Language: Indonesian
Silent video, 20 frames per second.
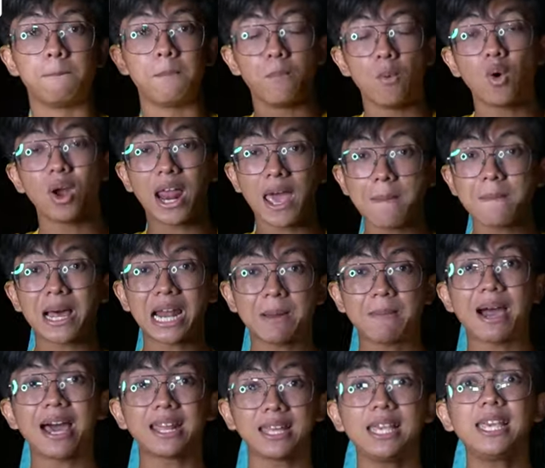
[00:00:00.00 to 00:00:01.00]
mulai
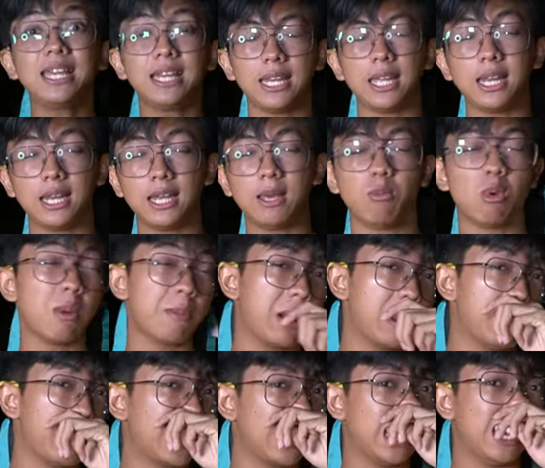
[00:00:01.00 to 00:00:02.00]
malam hari ini nih mulai
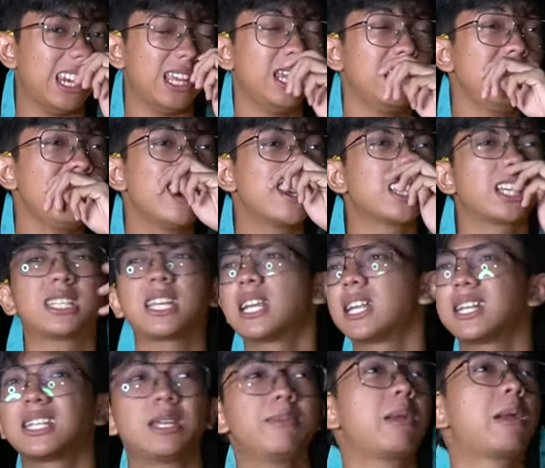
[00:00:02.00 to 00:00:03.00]
malam hari ini ini udah
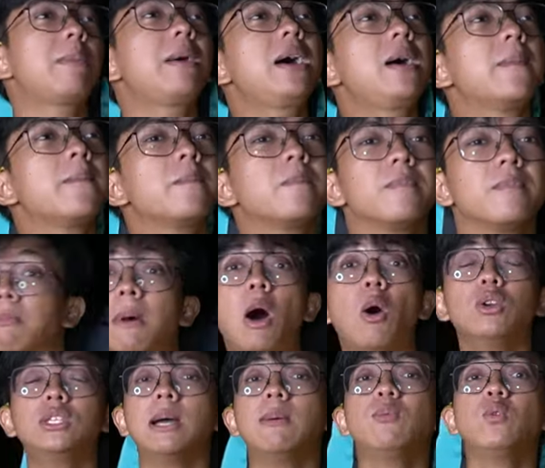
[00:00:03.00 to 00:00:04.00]
sekitar jam berapa
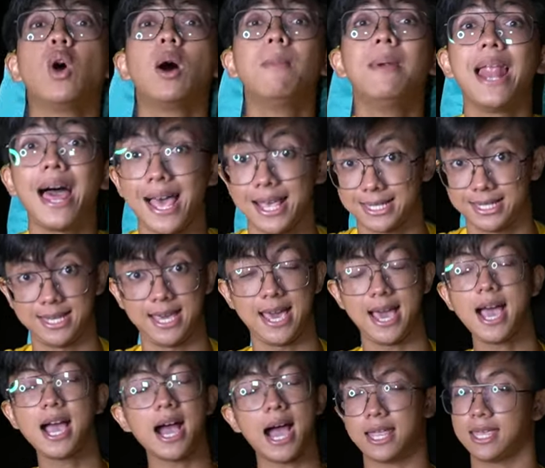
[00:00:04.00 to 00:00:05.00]
mau jam 12
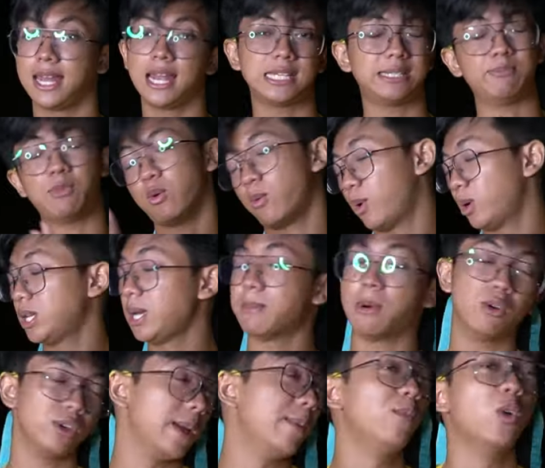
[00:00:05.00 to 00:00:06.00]
ya nggak jelas pokoknya
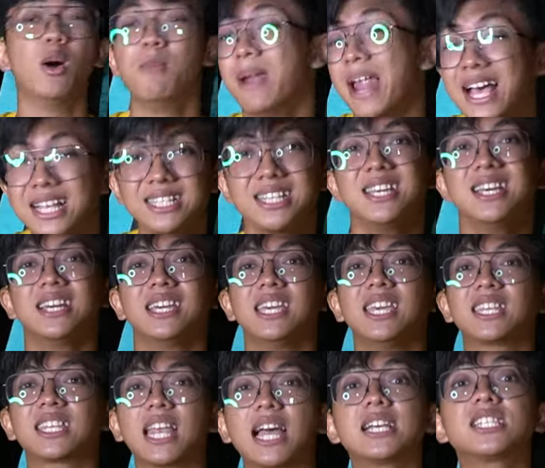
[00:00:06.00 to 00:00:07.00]
mau jam 12
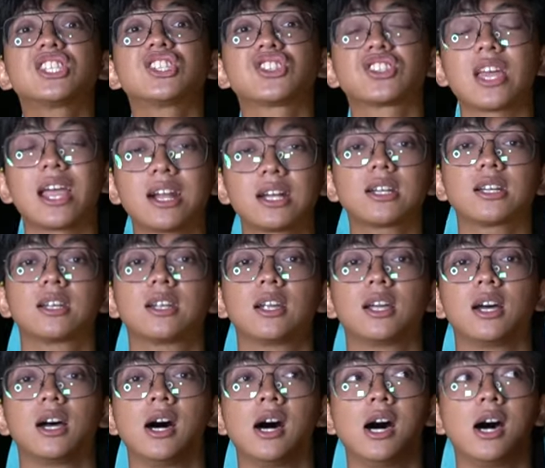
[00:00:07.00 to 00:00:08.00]
kita start
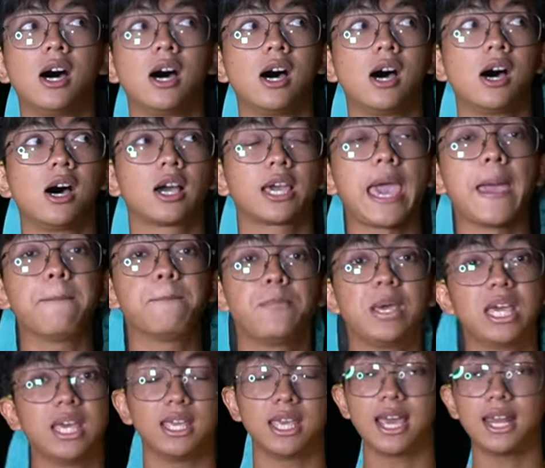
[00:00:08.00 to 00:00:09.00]
uh,
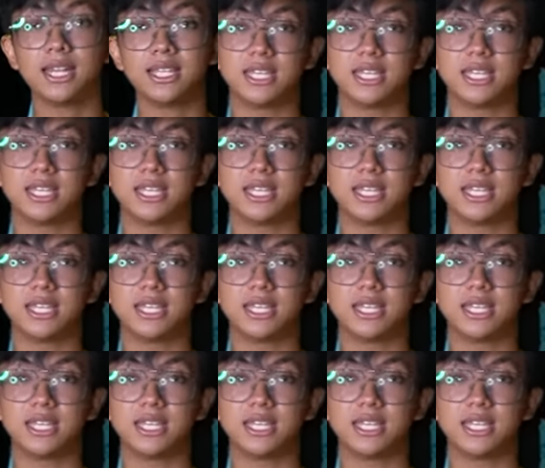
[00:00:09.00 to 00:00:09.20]
campingnya